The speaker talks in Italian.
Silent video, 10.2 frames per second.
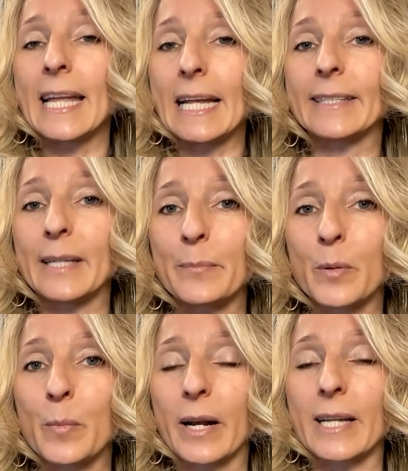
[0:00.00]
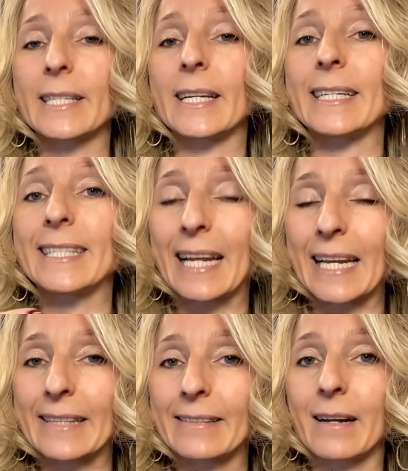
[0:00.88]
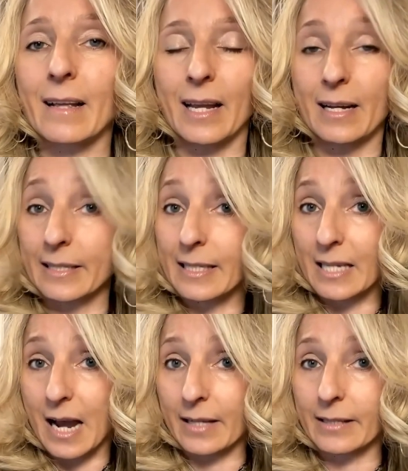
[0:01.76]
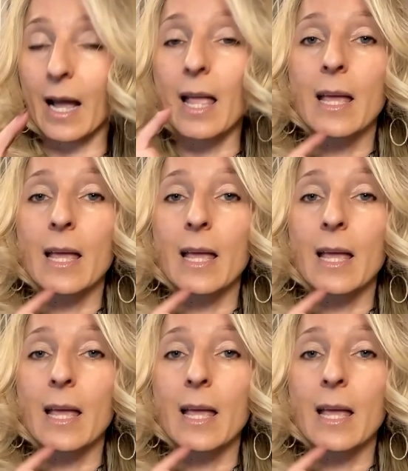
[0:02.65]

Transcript: il tempo per essere scritta e realizzata.